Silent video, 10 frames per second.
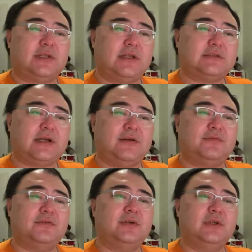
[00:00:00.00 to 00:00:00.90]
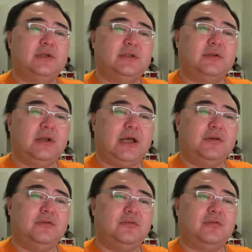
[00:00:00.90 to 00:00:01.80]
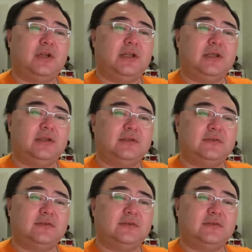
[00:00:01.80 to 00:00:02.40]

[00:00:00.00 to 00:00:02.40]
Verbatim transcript: 他的财富都来于权力，